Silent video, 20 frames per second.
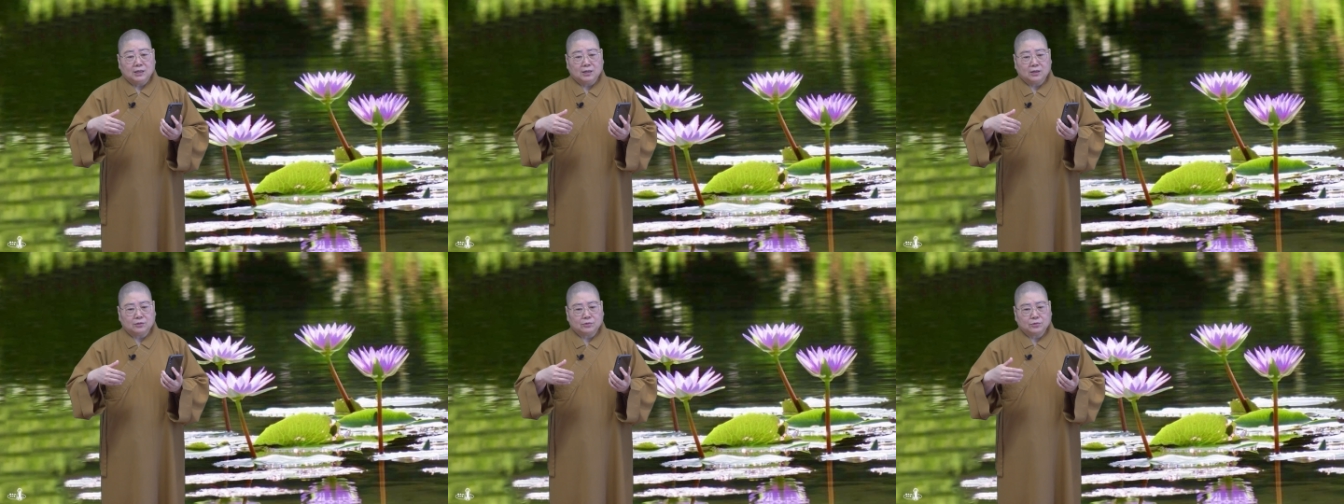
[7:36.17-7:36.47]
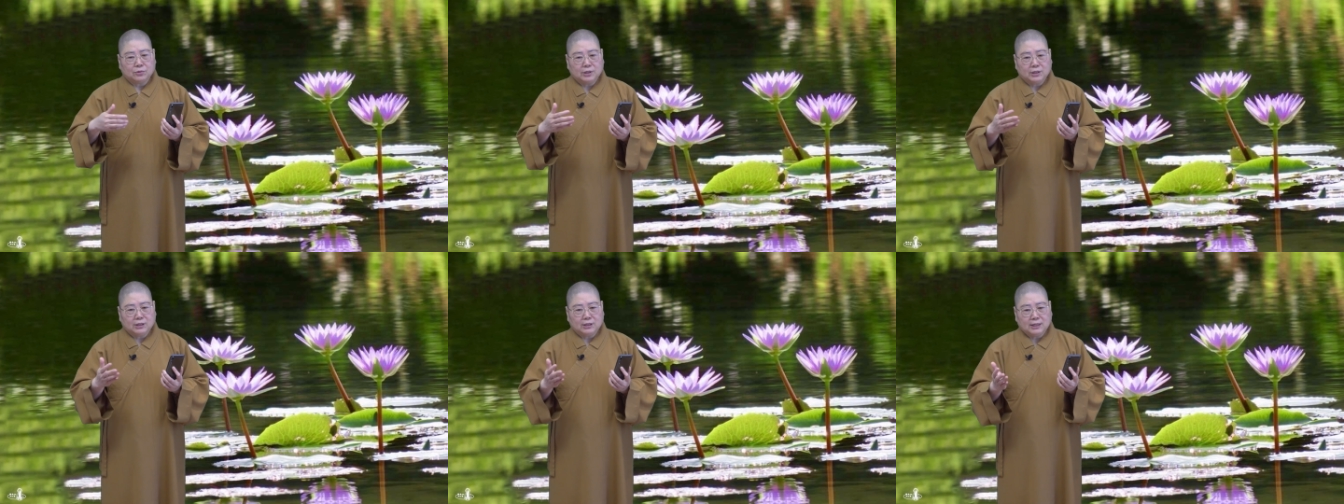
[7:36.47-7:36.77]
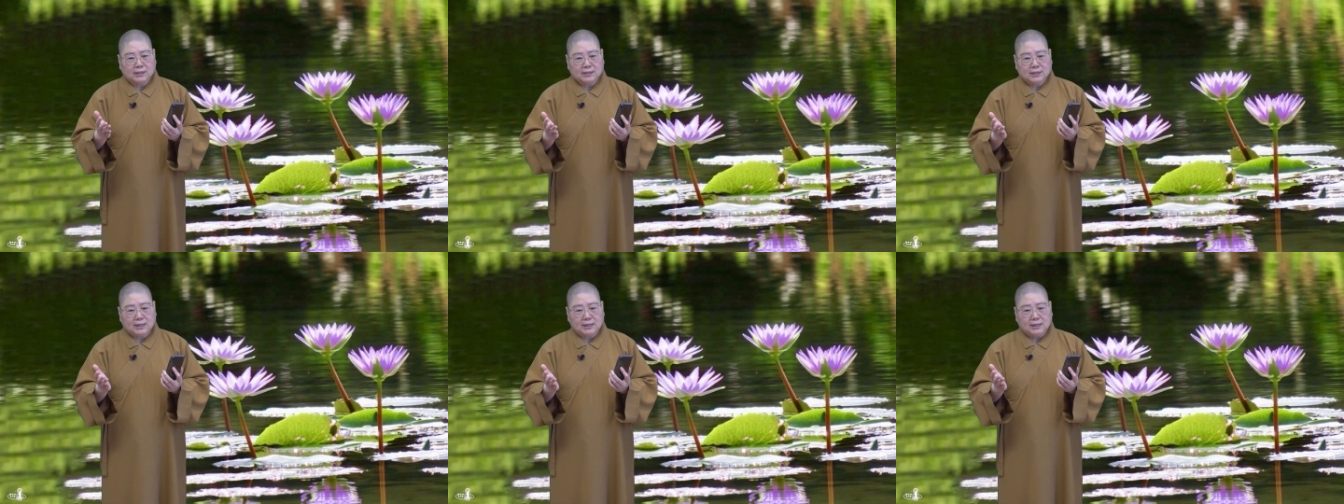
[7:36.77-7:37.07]
好，所以
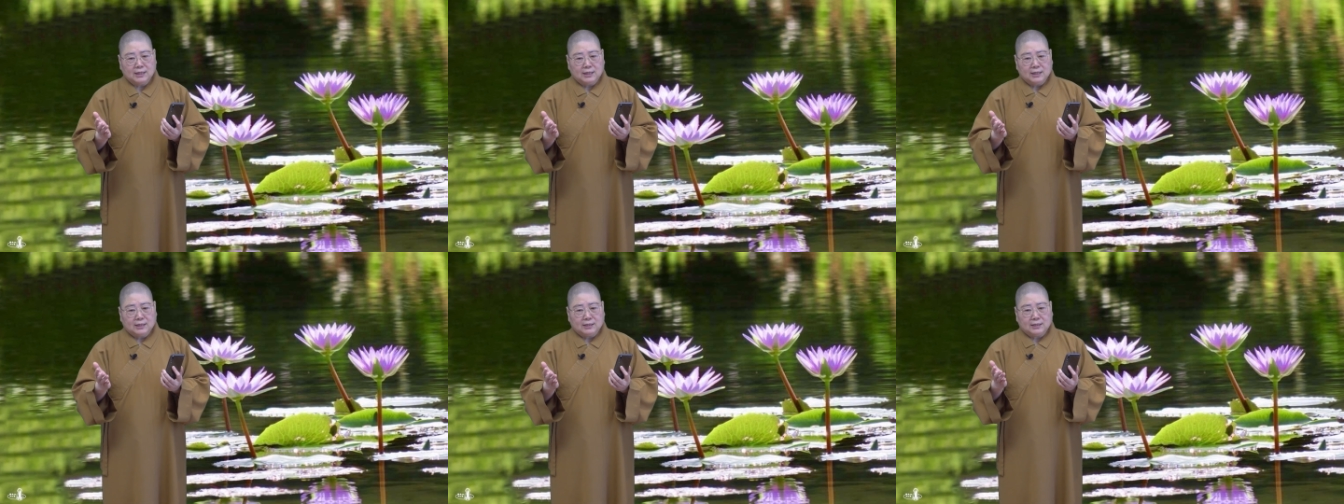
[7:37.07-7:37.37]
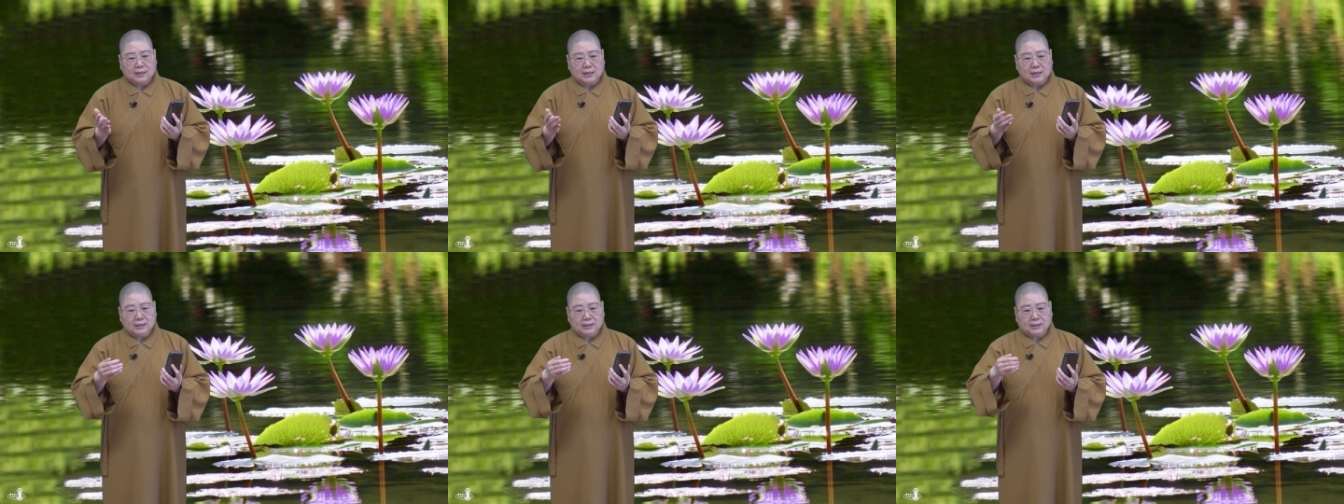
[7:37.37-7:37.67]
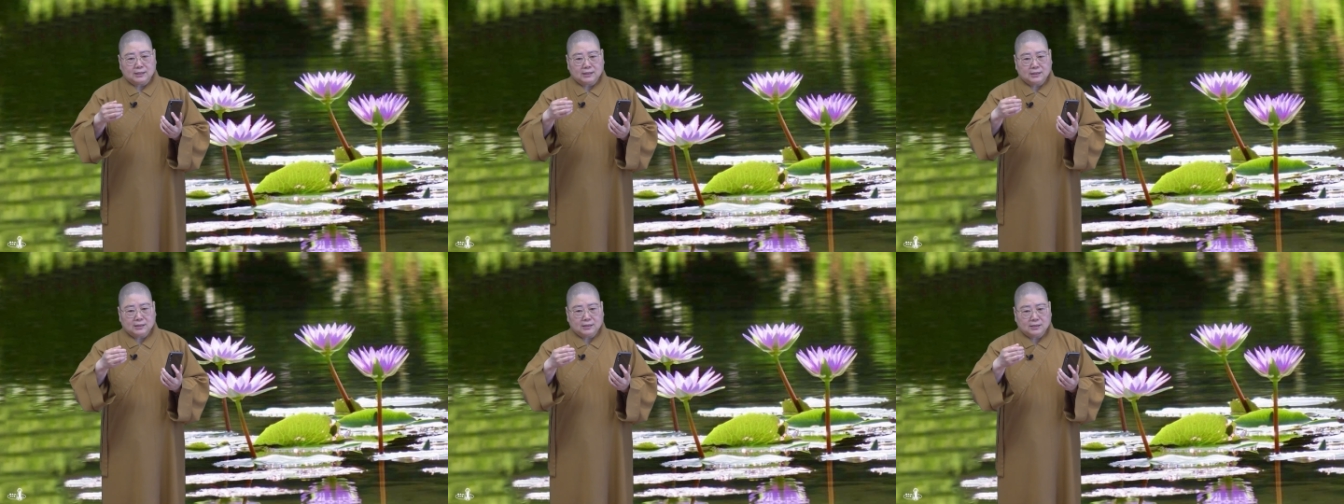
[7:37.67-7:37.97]
他在哪
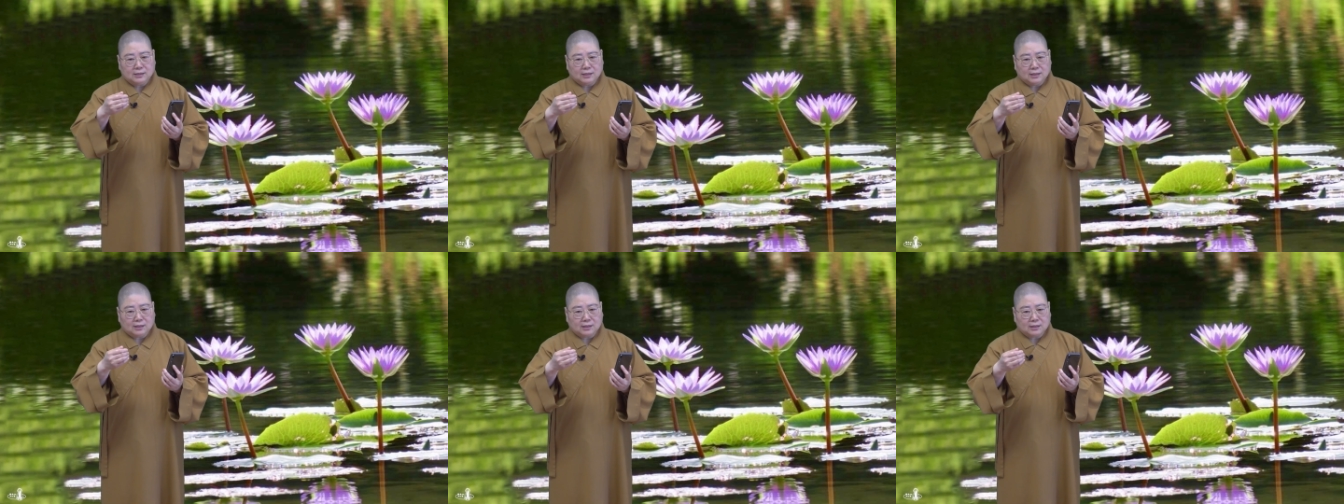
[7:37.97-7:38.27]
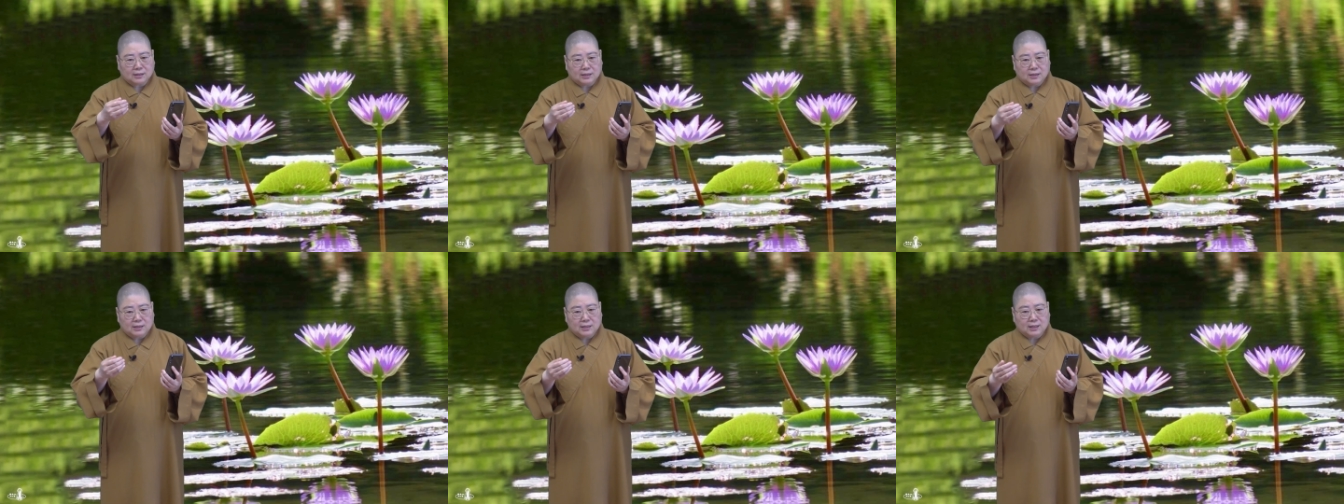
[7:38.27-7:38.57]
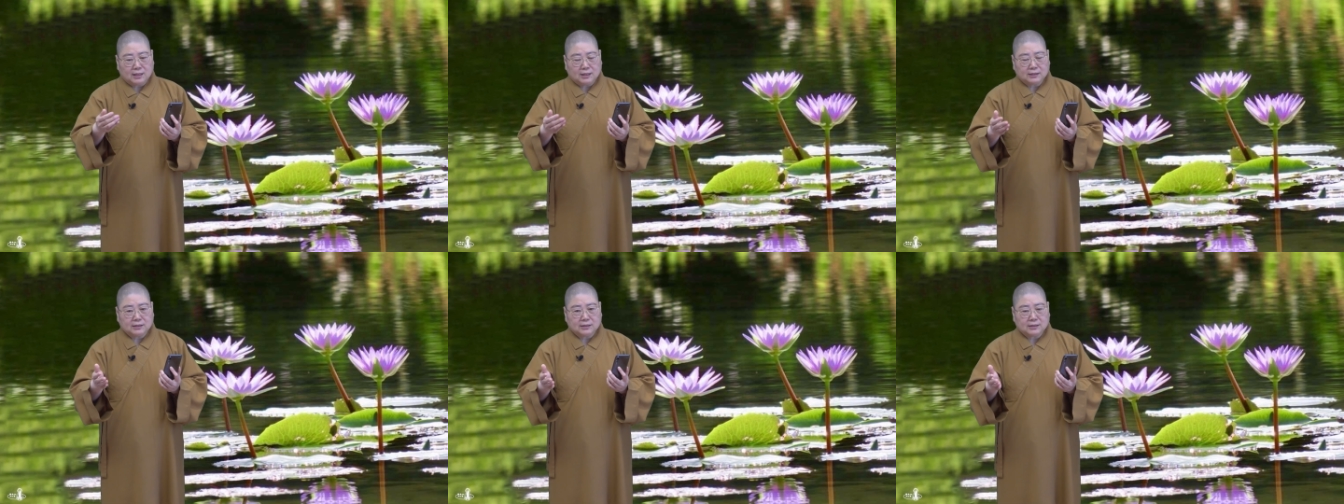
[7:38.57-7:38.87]
里是啊、呃、可以
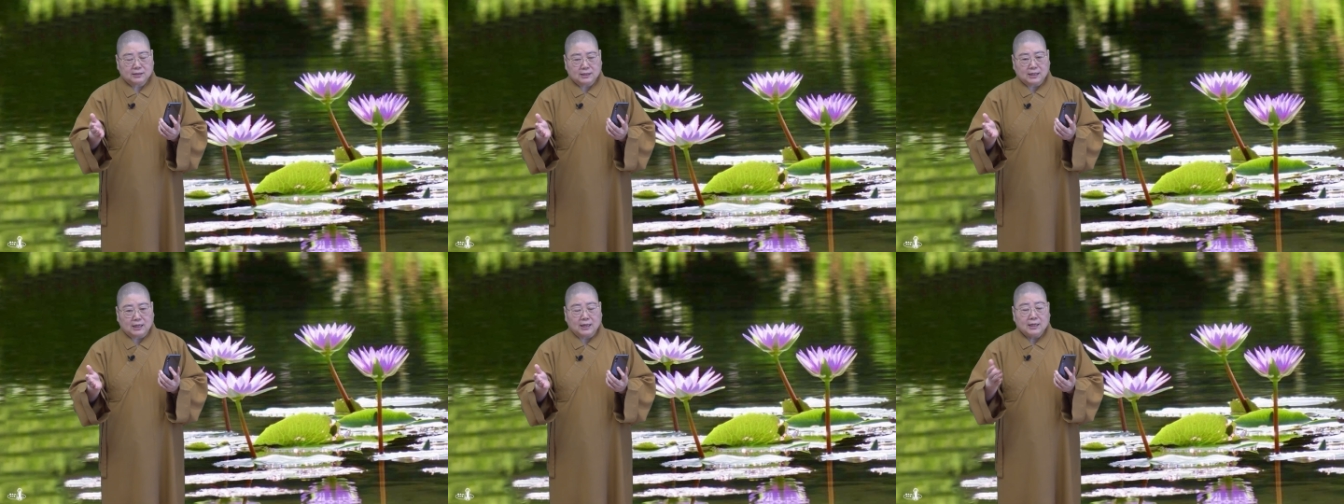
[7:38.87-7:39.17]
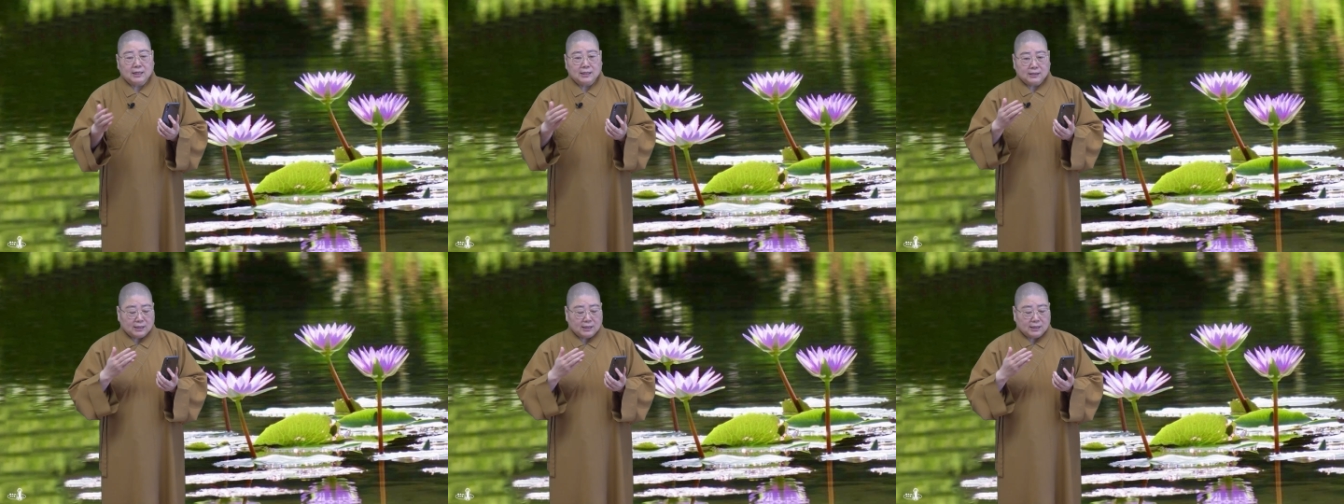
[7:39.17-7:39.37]
让撒？